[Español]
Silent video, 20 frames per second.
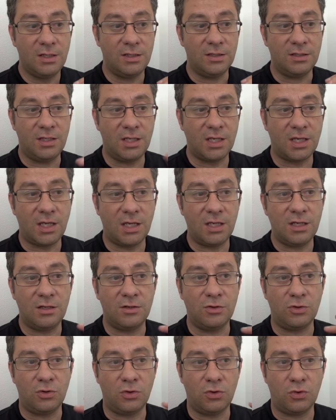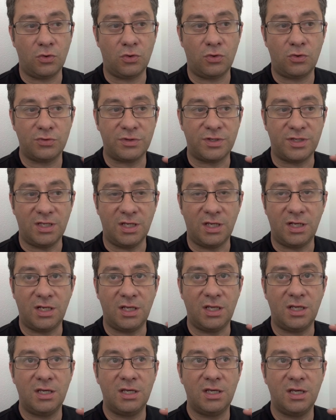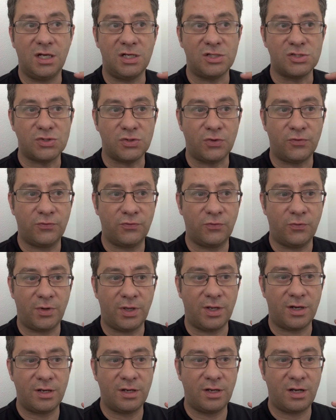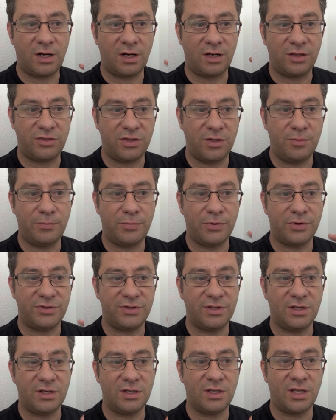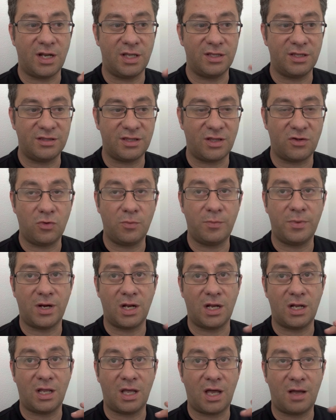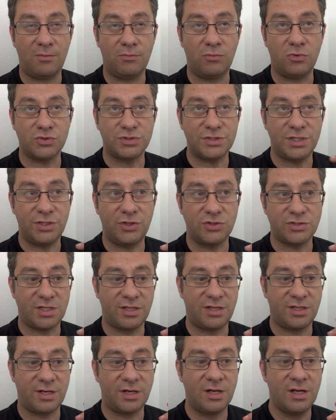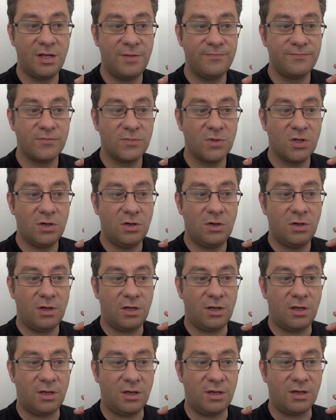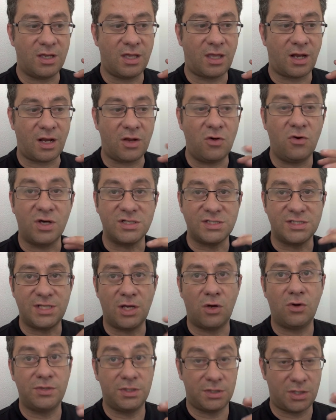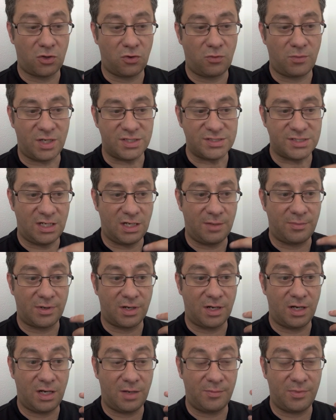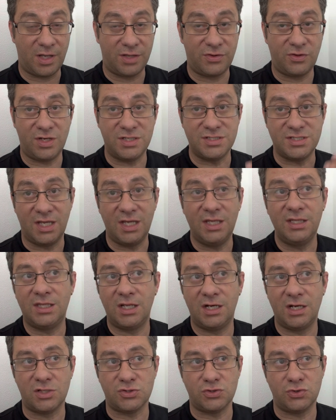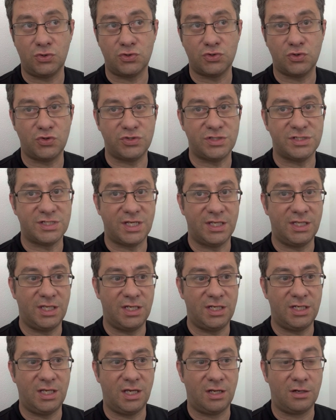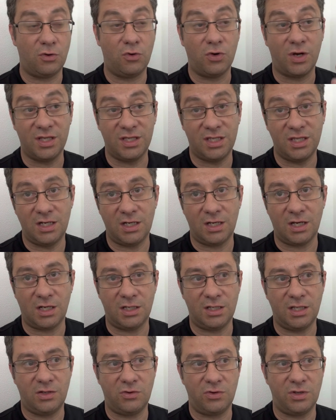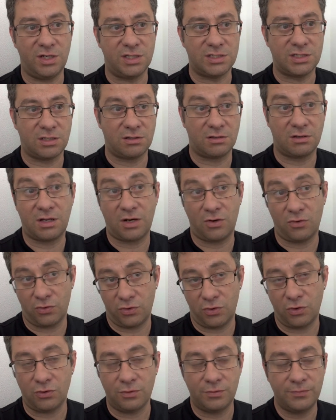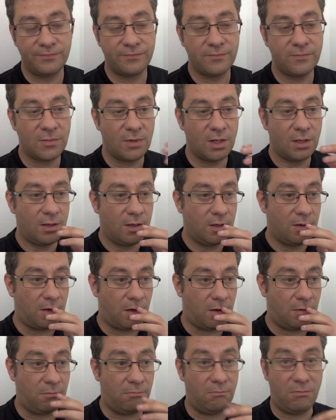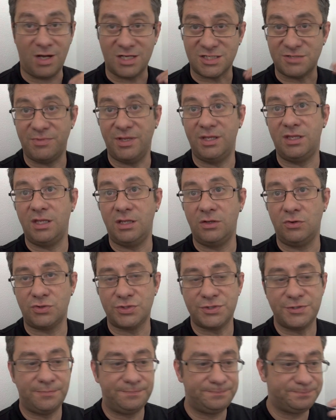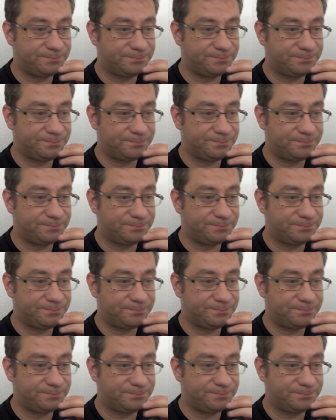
de que no tiene el software al 100% garantizado para ambos sitios, es decir, eh, creo que se están concentrando más en, en, las aplicaciones de Intel, que son los coches que tenían o que tienen al día de hoy, creo yo, más vendidos